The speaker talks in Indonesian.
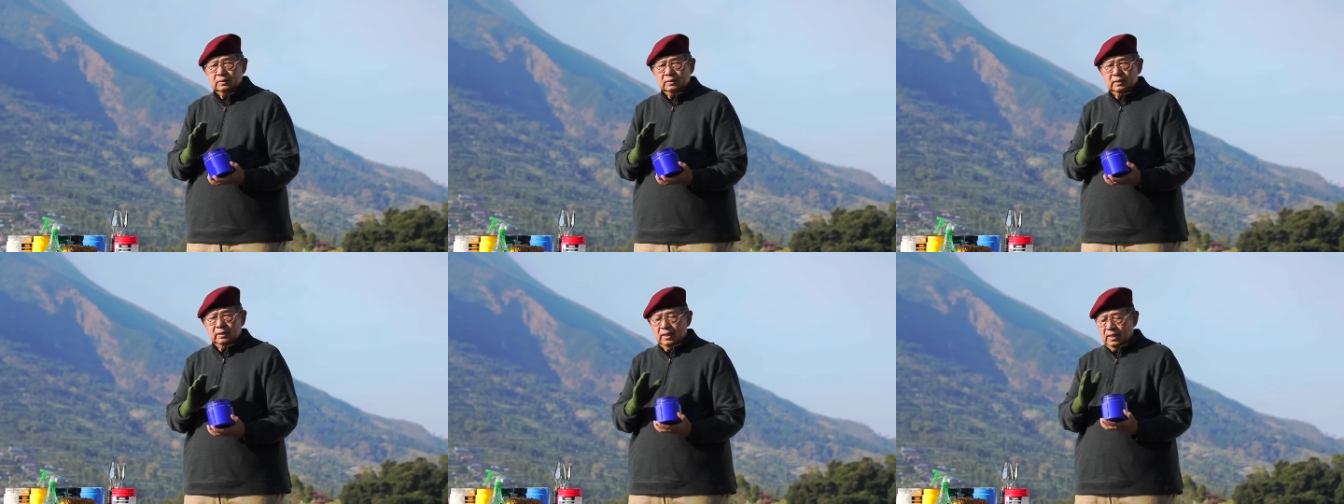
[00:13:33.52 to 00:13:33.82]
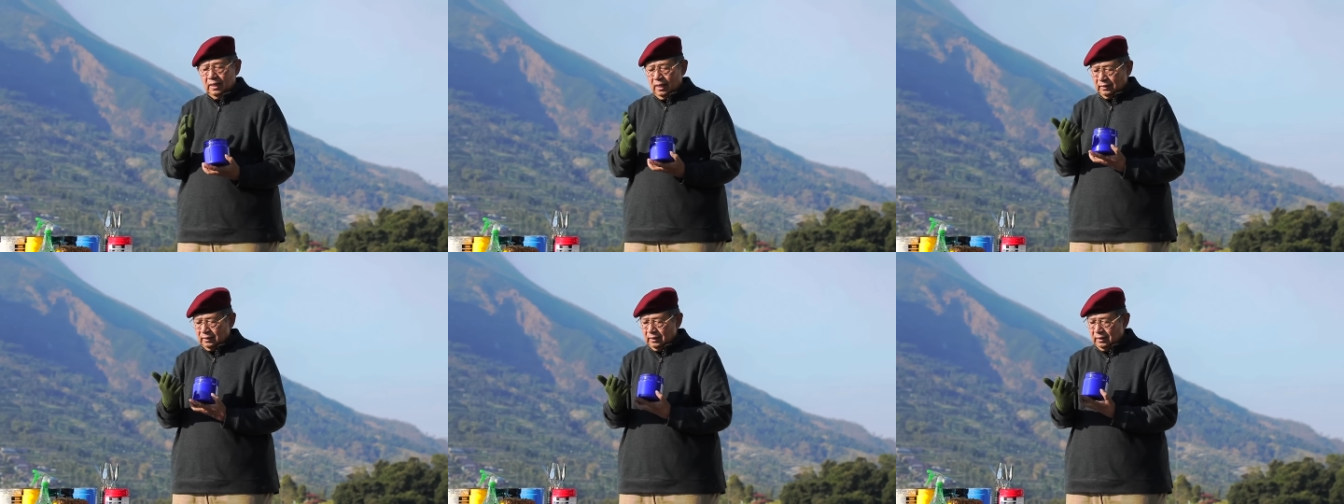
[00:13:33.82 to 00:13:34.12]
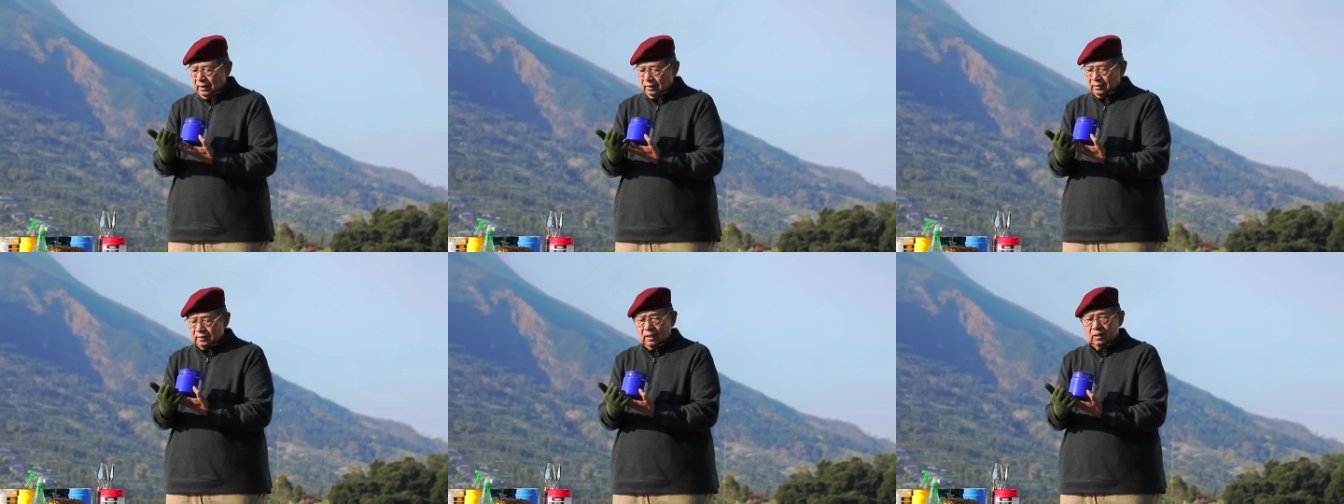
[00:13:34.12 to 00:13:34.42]
sehingga
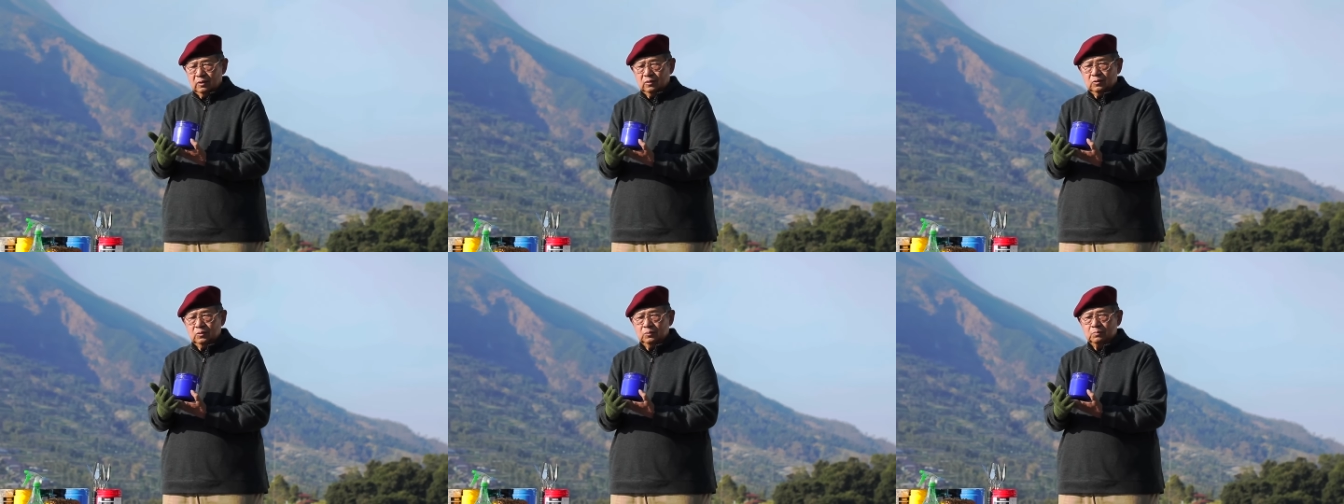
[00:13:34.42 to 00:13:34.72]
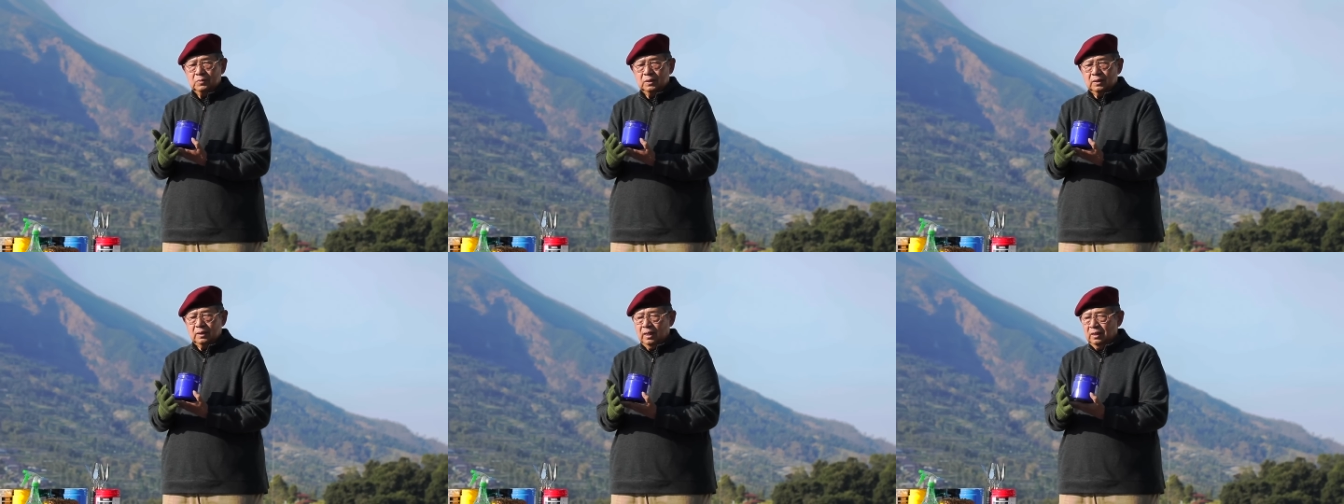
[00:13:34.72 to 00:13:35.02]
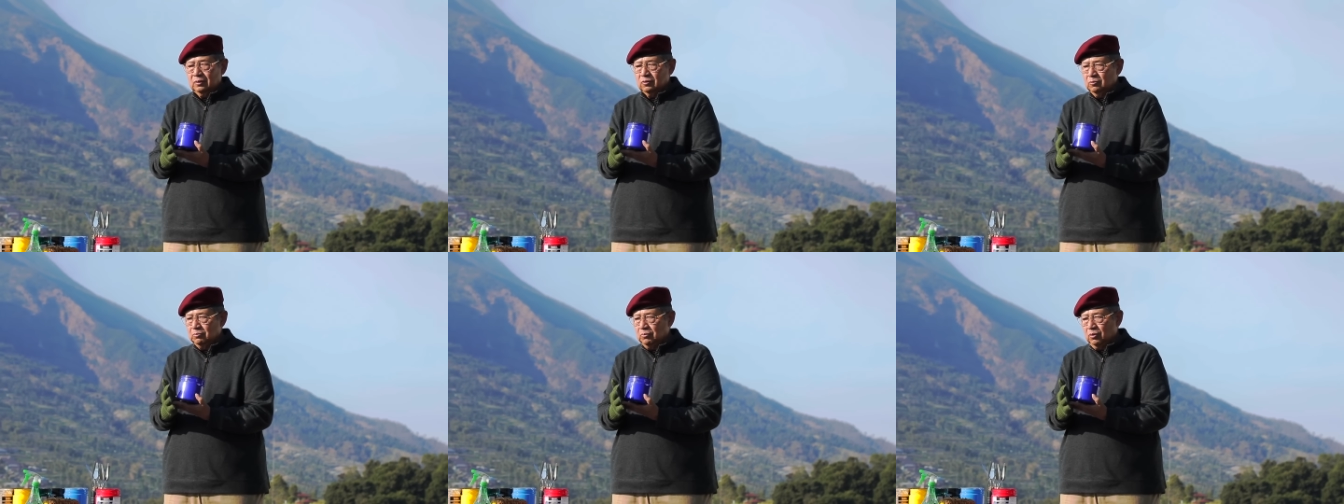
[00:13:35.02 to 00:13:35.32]
tidak terlalu
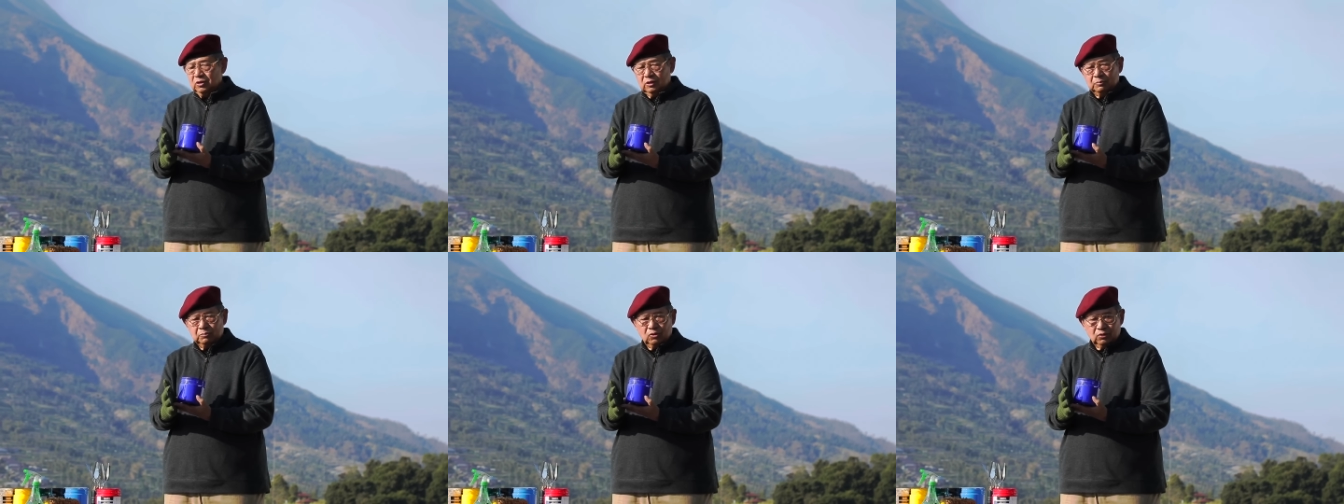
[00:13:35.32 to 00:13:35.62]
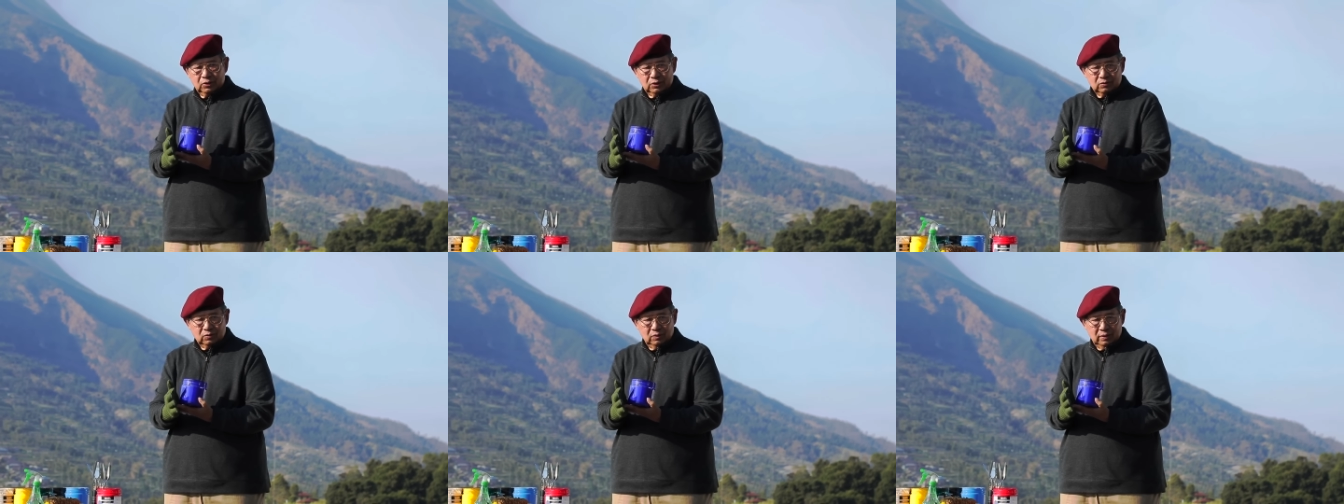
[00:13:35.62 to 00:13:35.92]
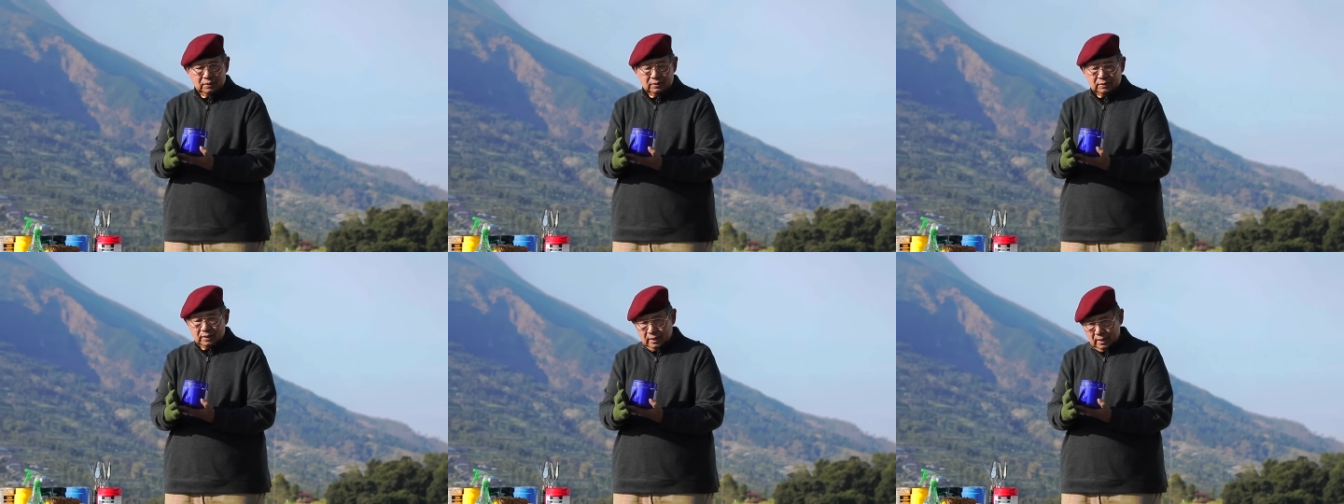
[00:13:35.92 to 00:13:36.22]
mengganggu pori-pori
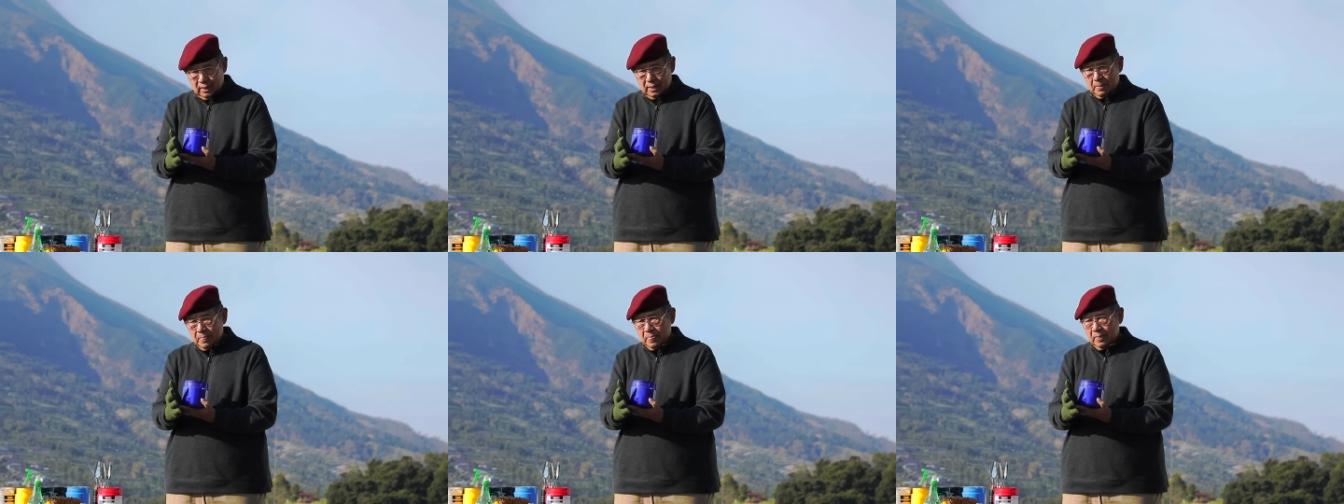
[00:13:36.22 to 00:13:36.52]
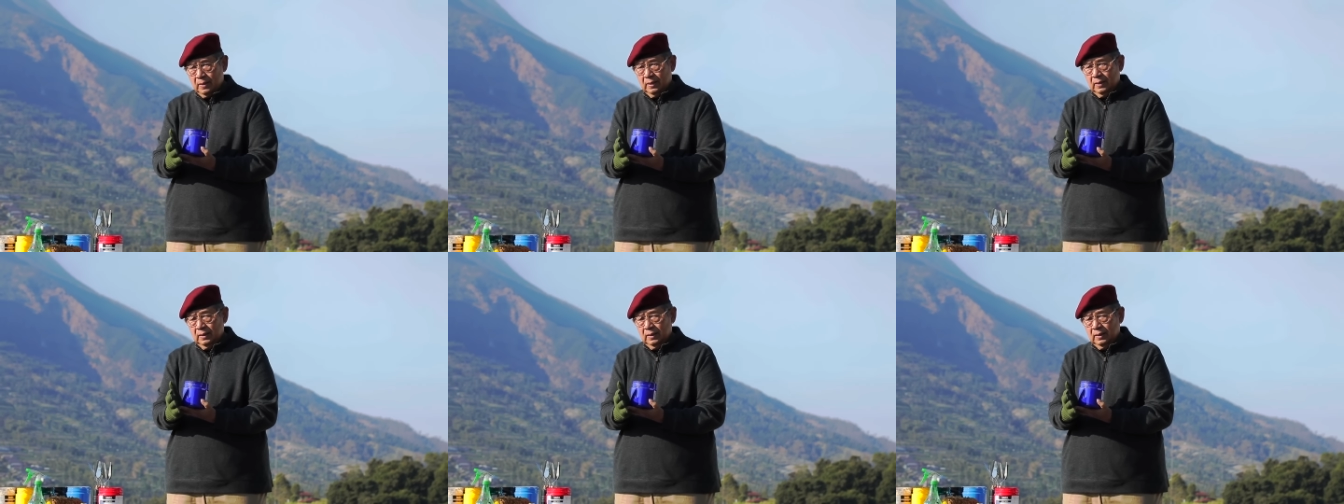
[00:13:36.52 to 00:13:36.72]
kulit saya.